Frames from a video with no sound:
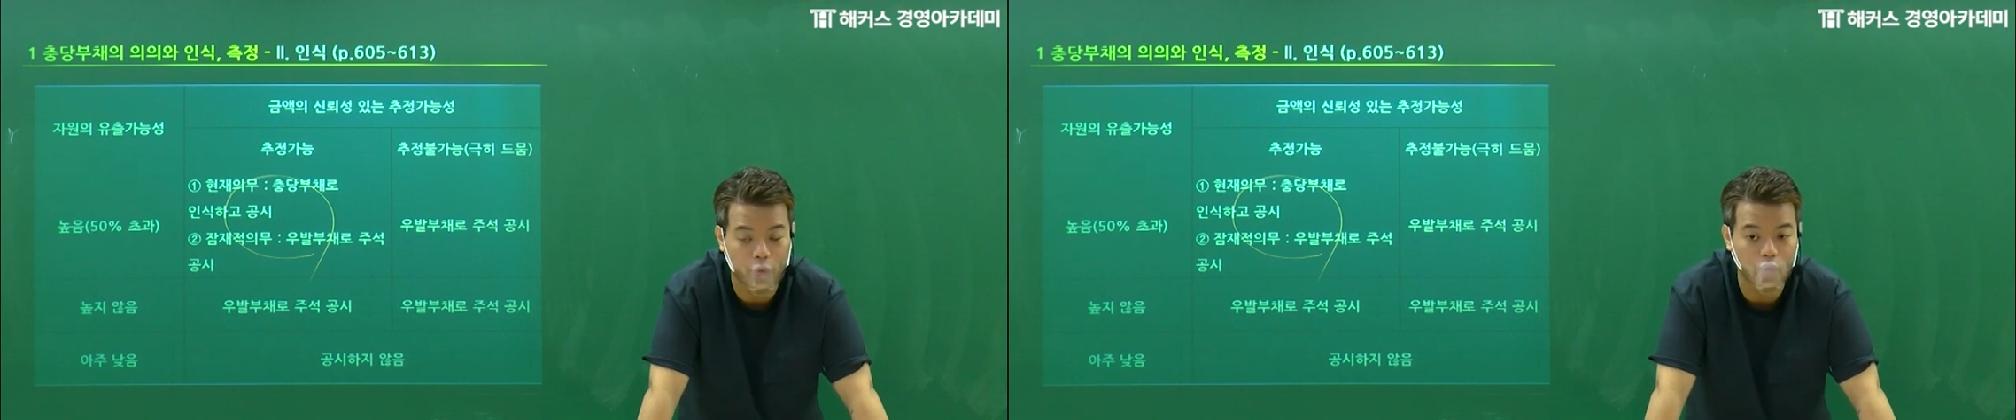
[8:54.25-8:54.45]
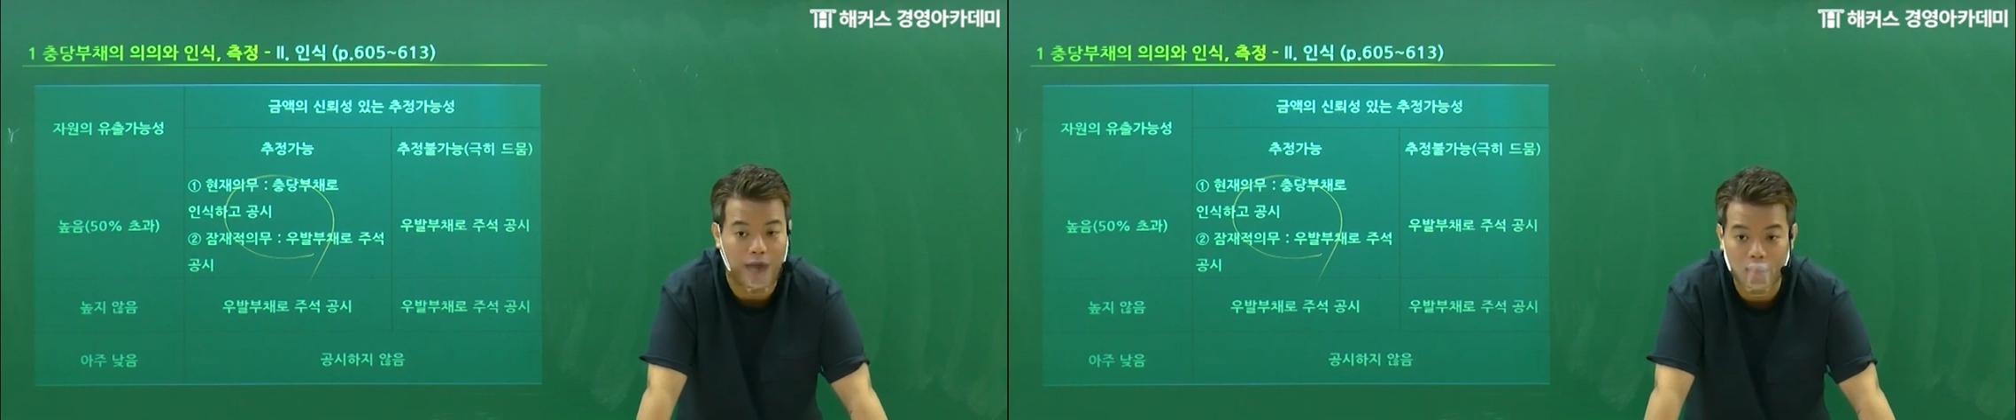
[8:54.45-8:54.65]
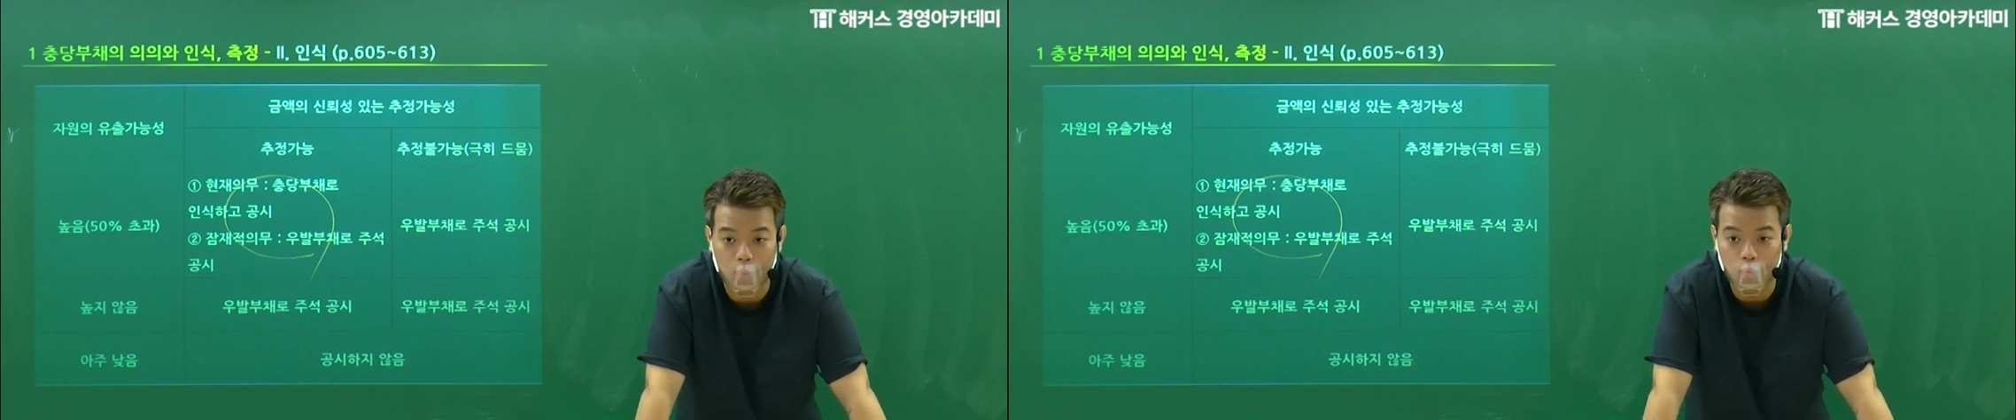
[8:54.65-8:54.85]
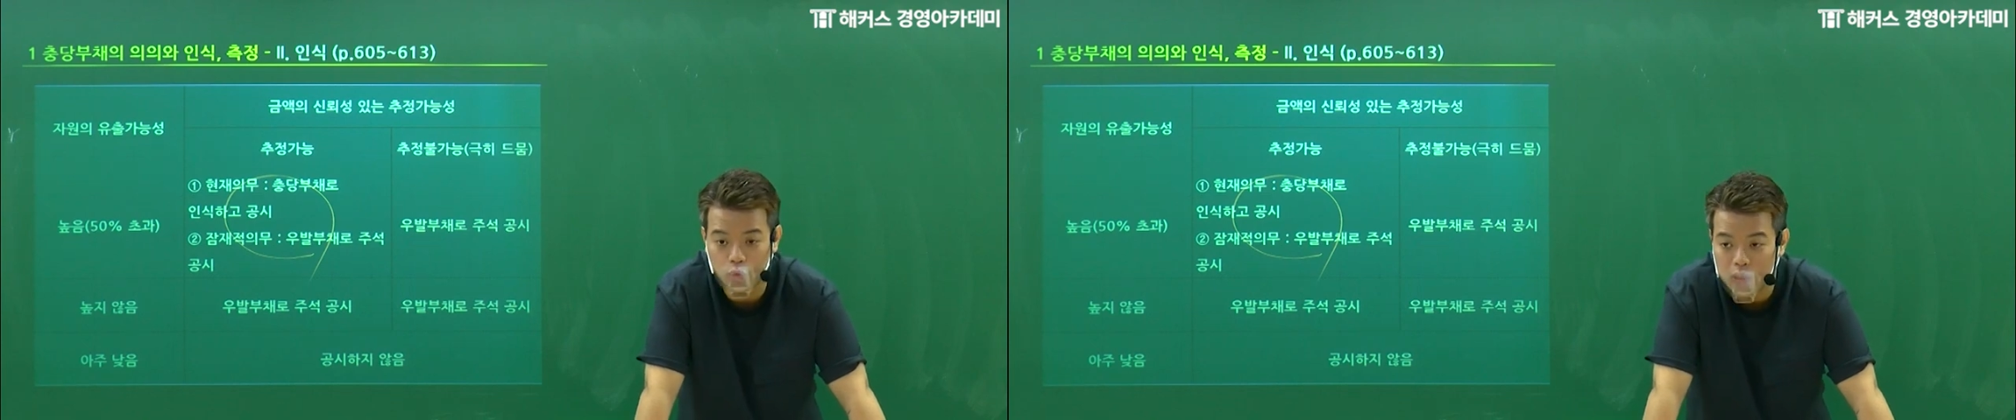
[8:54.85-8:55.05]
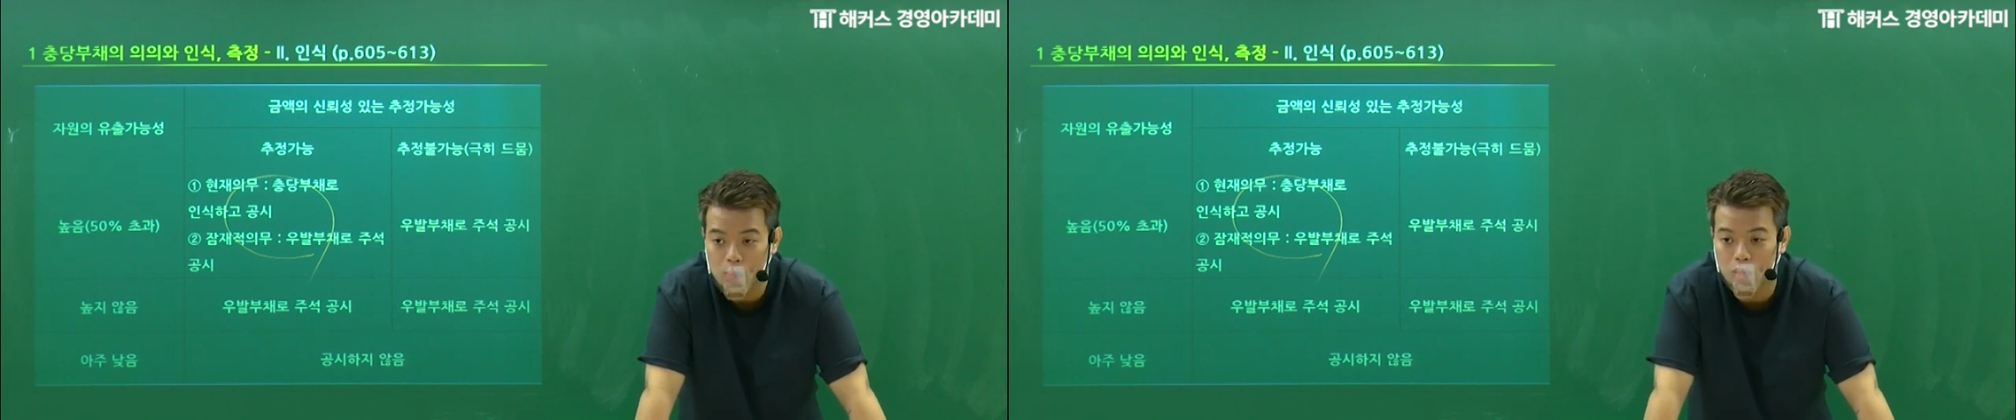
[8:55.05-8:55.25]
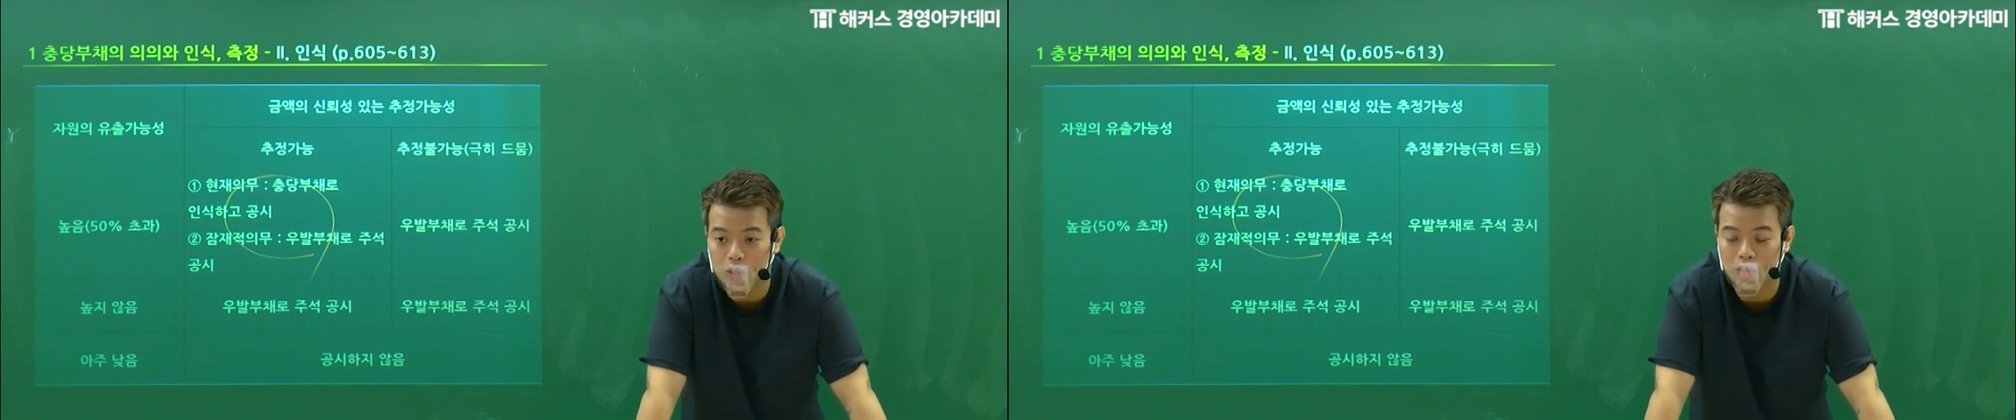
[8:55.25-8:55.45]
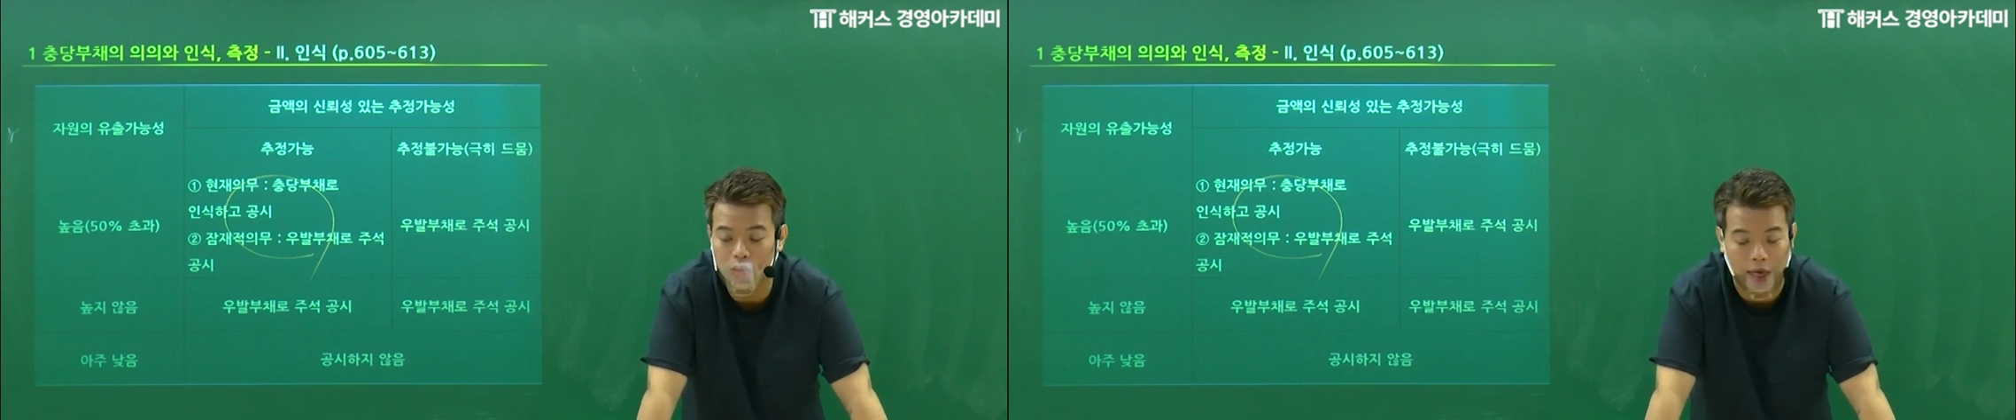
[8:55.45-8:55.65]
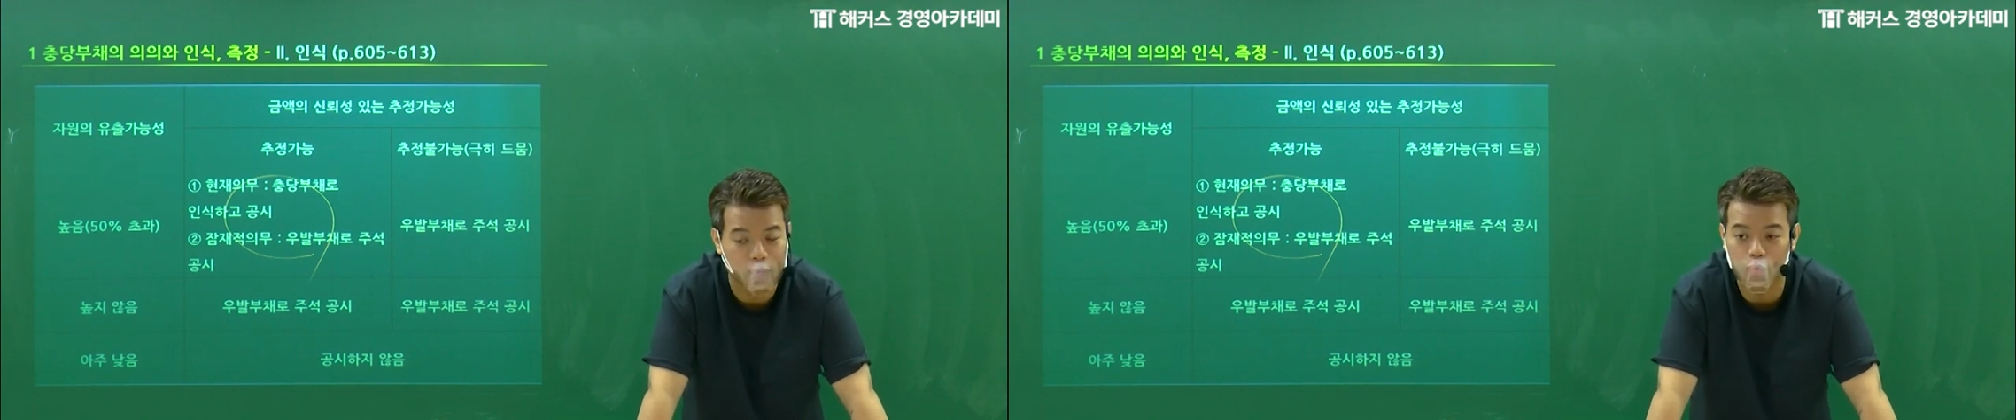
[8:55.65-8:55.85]
것도 아니고 충당부채로 있는
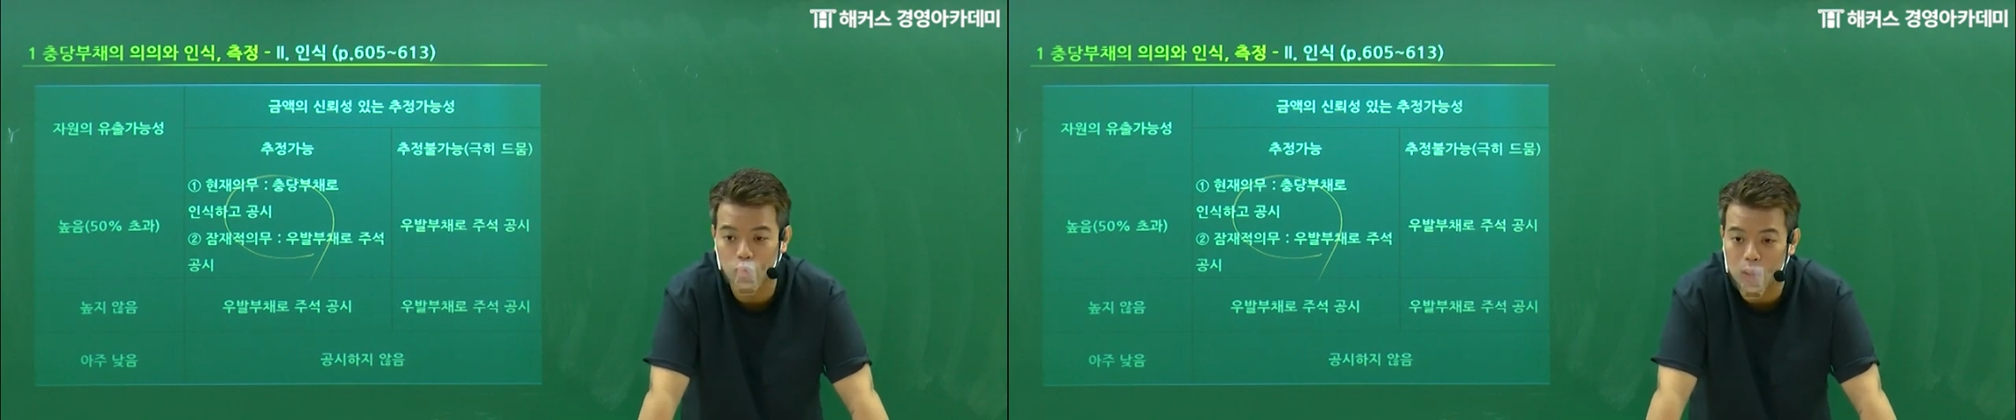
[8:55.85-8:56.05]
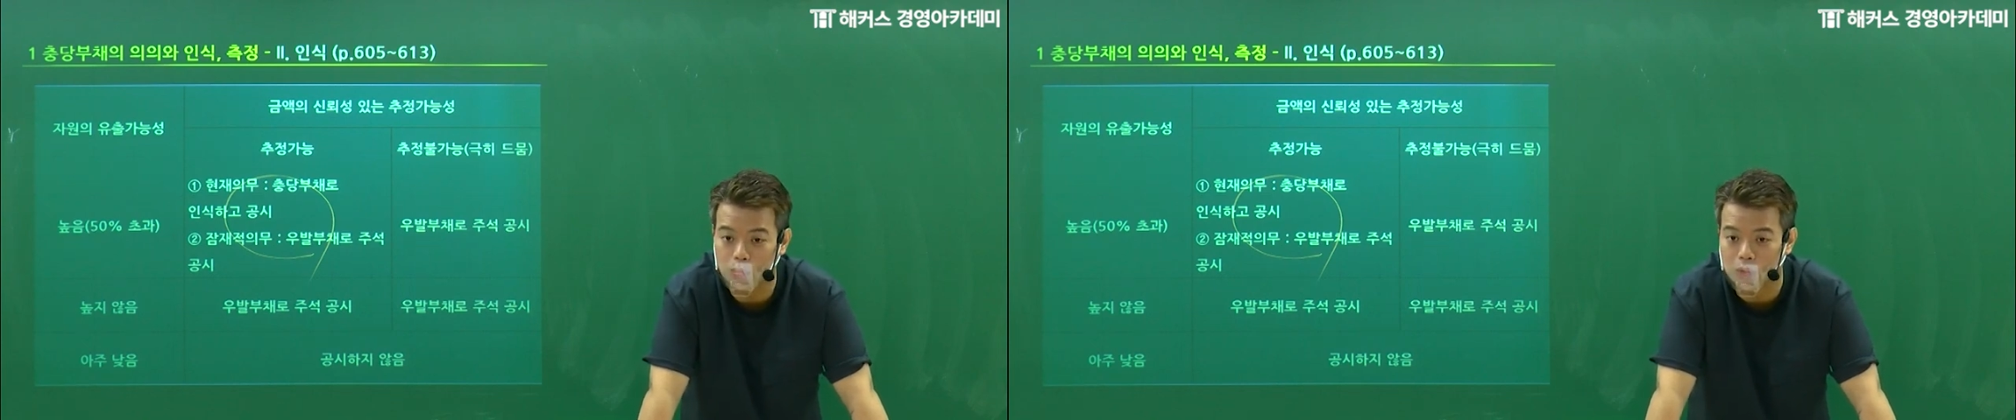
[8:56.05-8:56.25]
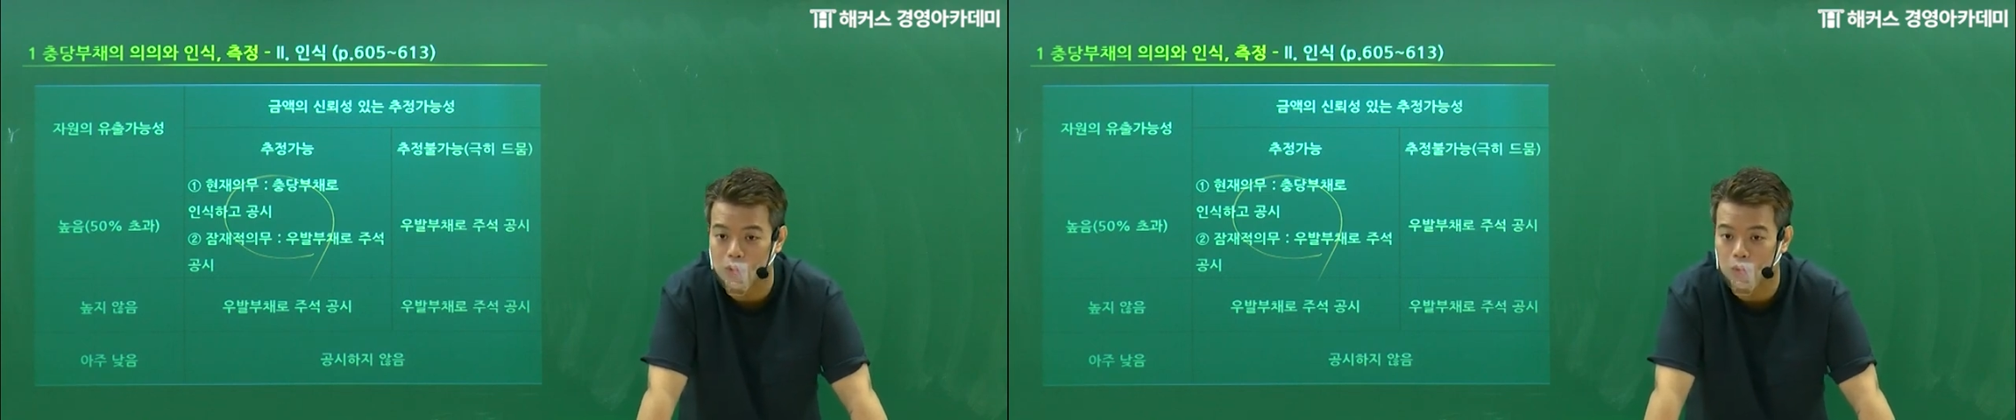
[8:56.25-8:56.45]
건 계속 충당부채로